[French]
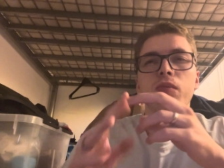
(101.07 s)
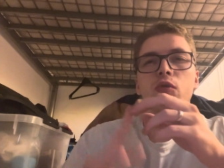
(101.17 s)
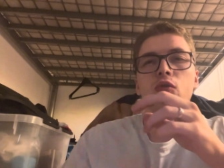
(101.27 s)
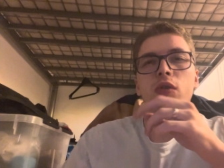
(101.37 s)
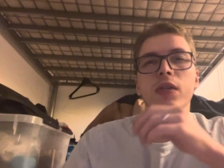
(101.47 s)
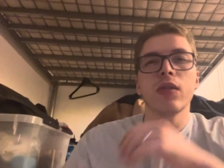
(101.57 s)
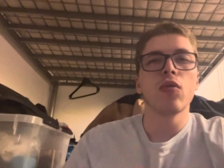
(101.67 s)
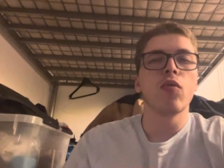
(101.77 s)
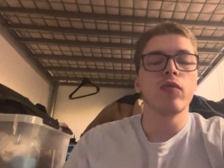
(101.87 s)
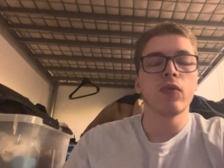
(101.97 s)
sur le
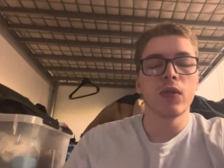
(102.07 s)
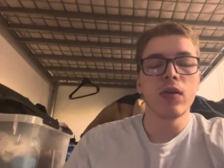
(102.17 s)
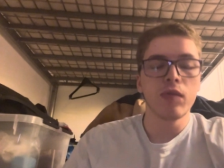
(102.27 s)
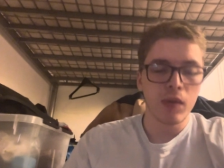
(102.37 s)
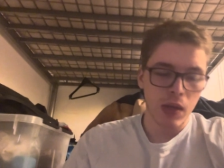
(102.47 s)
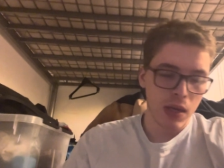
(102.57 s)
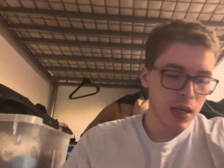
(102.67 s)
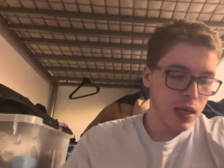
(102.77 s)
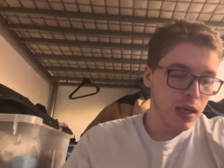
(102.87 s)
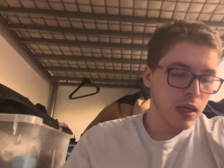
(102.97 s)
secteur offensif,
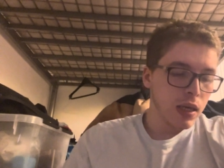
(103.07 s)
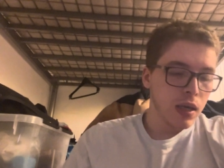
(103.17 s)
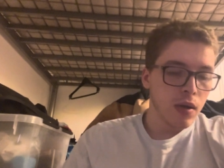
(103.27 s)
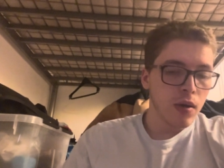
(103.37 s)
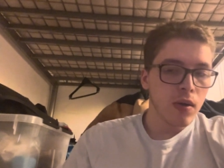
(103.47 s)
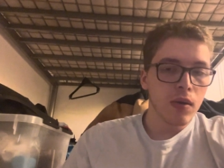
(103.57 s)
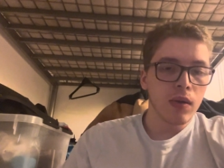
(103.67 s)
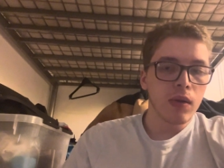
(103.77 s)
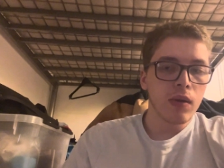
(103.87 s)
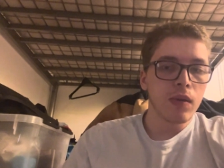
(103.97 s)

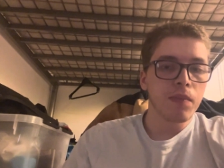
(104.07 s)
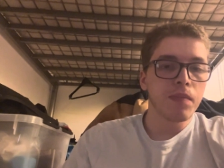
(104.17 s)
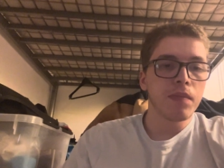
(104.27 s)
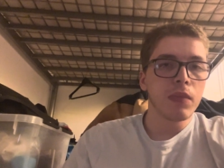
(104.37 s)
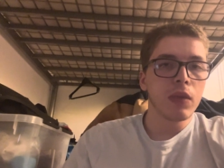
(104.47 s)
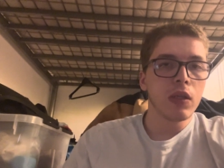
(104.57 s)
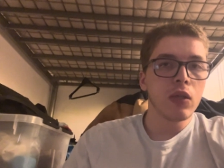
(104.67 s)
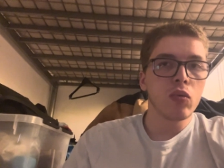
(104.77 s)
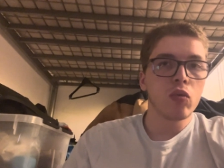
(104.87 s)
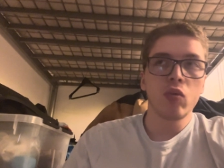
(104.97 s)

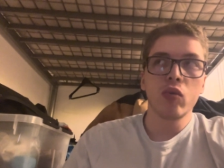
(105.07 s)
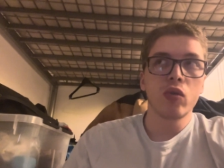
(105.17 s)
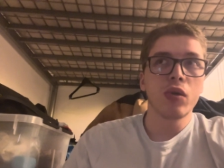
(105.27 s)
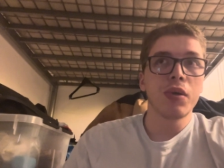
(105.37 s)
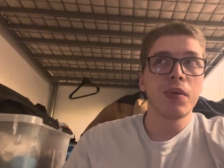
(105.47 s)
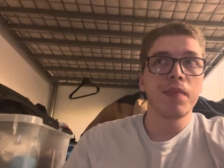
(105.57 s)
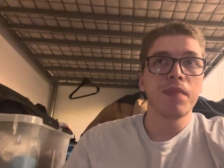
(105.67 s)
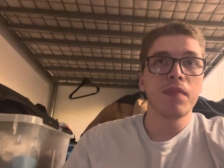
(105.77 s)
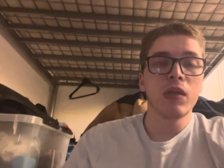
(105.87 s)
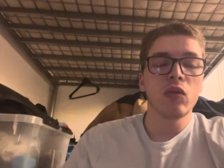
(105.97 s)
ils, ont tous,
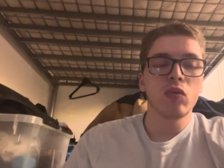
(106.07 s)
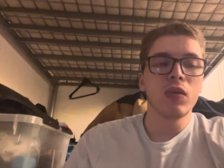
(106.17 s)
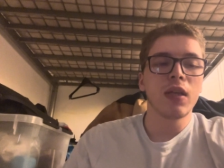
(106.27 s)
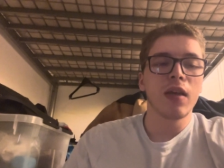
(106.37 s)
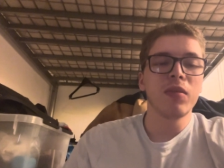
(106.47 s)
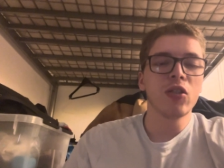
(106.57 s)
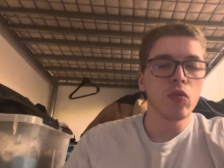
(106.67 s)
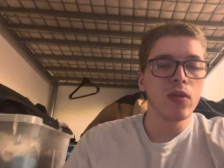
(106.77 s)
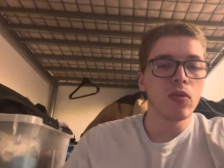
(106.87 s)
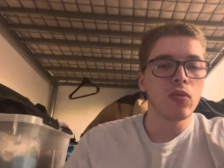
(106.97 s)
ils ont tous très bien
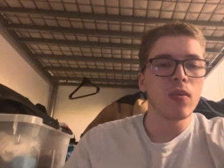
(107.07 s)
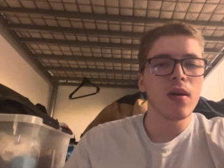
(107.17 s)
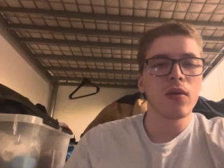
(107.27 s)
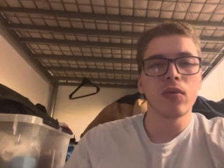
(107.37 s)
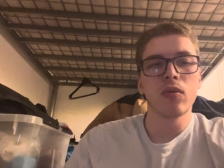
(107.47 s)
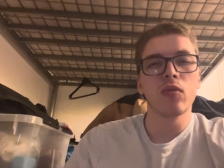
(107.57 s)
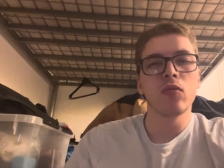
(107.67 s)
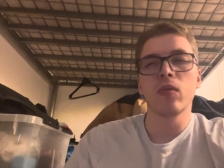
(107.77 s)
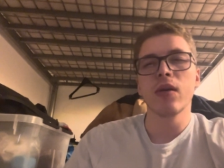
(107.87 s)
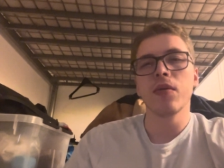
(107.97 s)
joué ce soir, que ce
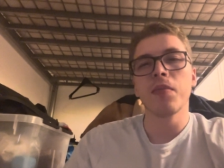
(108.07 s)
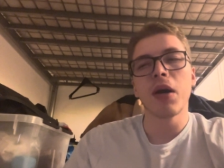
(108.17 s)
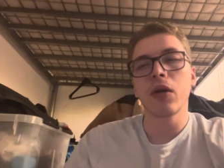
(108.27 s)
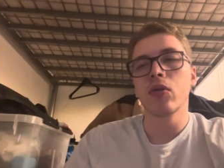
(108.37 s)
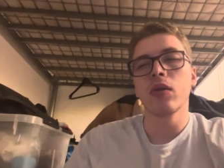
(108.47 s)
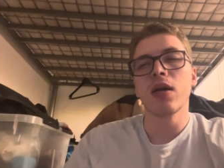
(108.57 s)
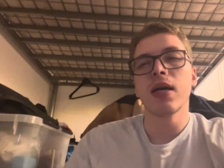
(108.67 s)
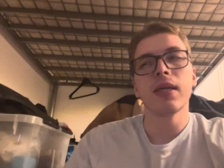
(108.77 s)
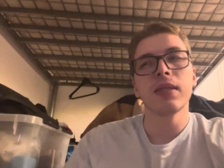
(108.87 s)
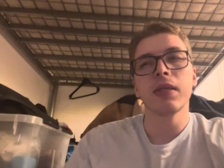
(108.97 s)
soit Barcola,
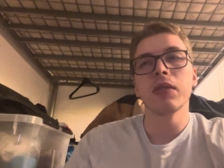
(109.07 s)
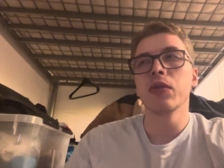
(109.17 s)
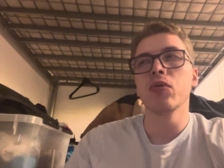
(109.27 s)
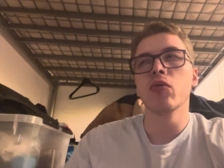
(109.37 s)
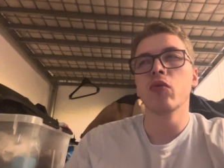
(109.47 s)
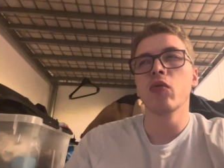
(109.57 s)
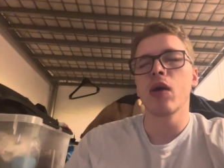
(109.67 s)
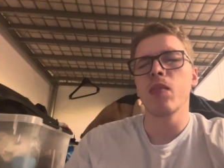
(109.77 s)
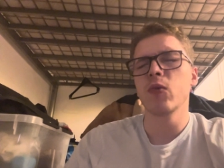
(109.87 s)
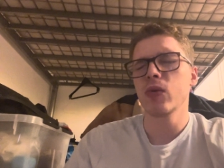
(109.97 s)
Asensio,
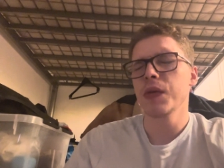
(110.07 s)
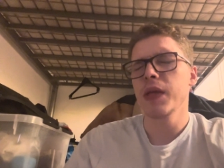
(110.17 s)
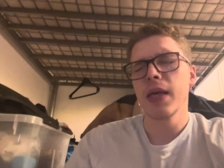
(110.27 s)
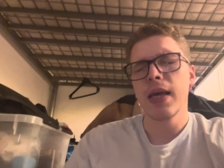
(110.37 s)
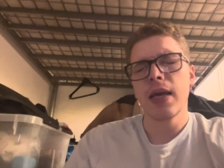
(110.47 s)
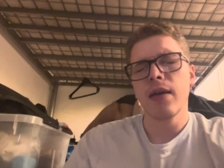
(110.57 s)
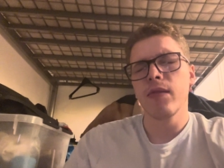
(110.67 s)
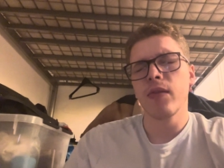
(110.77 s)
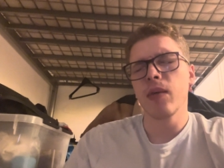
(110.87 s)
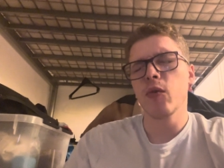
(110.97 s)
Ramos.
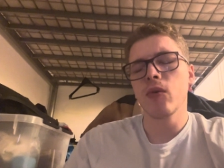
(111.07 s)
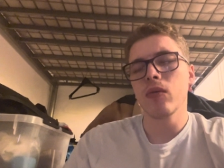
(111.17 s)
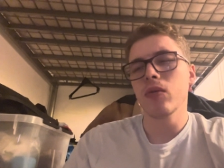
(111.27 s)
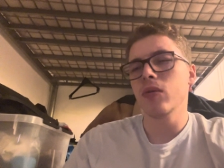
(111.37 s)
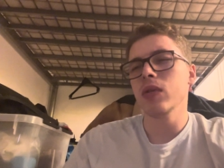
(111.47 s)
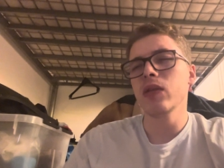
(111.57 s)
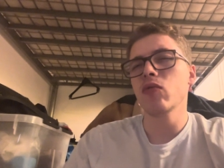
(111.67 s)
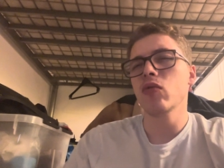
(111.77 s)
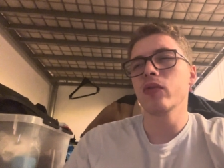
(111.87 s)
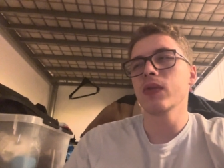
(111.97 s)
Vraiment, au
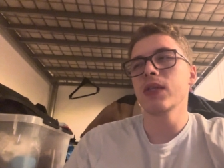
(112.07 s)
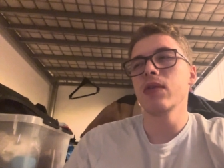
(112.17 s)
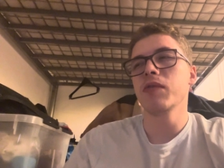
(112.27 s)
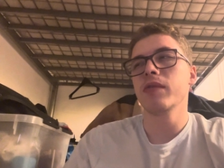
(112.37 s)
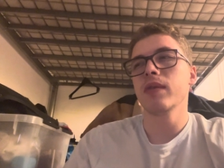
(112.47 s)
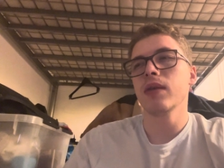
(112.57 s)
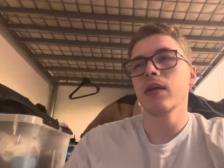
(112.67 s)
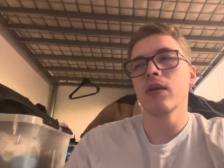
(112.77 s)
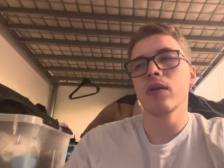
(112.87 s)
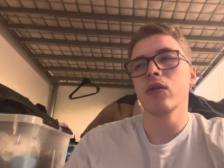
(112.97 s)
niveau offensif,
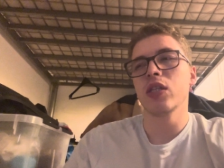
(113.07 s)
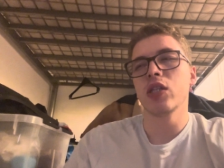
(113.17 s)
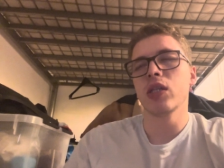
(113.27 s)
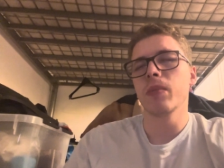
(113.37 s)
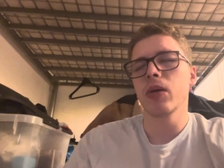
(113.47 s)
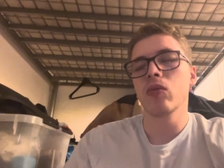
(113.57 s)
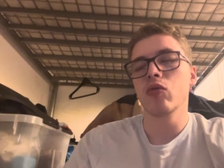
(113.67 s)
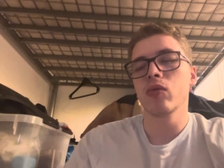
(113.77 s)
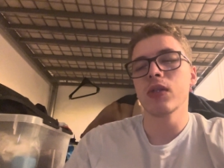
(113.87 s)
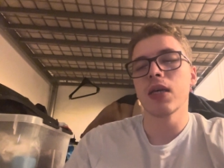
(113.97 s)
euh, j'ai pas grand
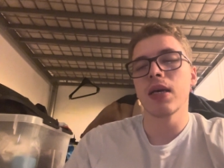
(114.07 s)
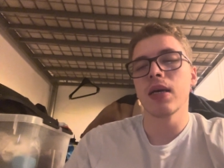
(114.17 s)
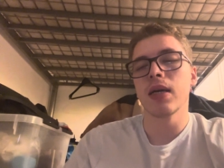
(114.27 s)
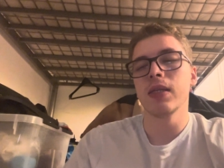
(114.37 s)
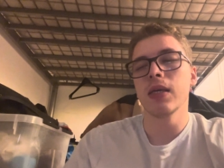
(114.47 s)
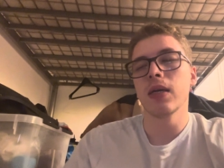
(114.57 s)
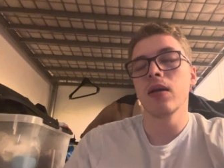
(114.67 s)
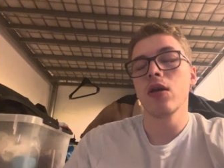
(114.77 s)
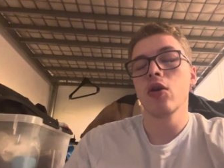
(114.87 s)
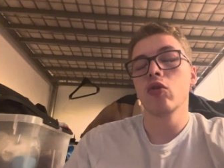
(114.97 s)
chose à, dire,
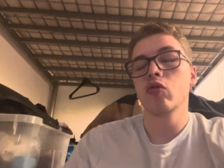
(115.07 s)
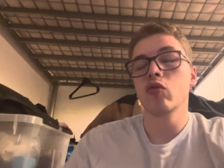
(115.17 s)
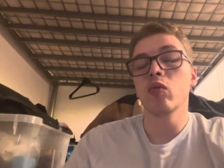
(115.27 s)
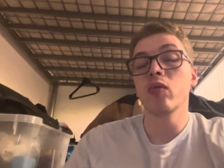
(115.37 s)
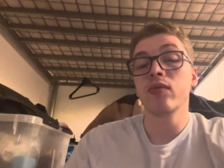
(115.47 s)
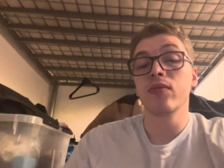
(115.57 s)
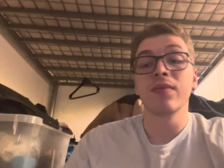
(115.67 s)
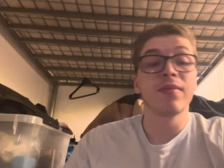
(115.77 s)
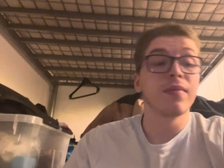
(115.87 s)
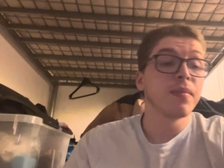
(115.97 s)
sauf,
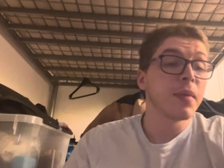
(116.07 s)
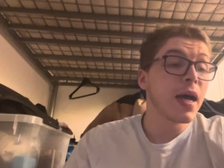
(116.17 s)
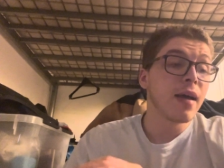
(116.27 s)
bah,